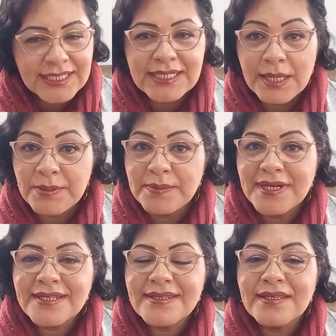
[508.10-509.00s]
La
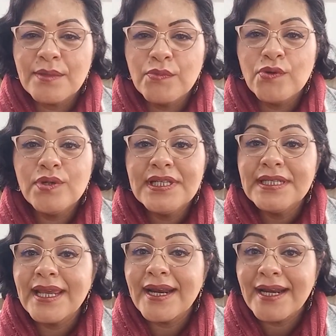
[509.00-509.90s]
primera se llamó
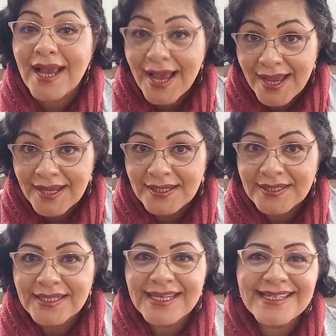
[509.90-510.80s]
lineal A.
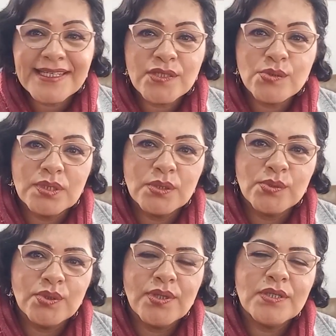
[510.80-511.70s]
Esta
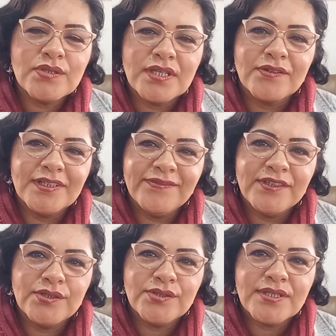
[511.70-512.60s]
sustituyó a los
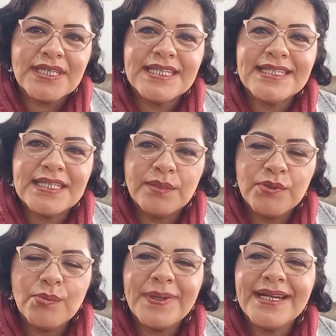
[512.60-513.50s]
jeroglíficos y
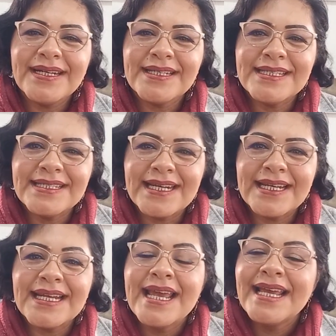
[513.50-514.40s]
sirvió para
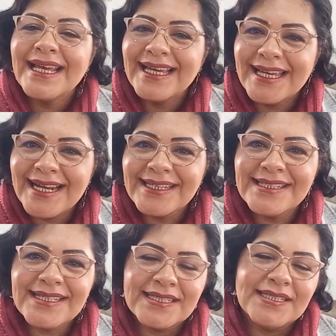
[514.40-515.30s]
registrar
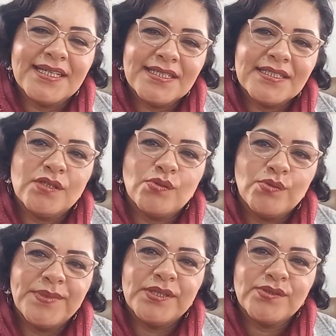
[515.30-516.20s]
grandes cantidades de
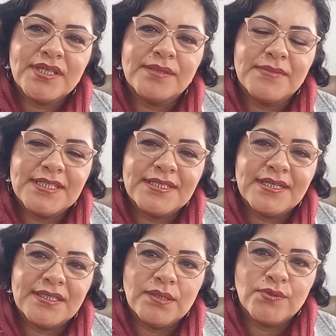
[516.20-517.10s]
documentos
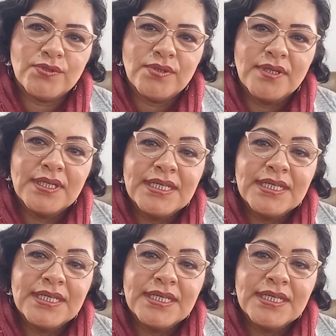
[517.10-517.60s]
administrativos.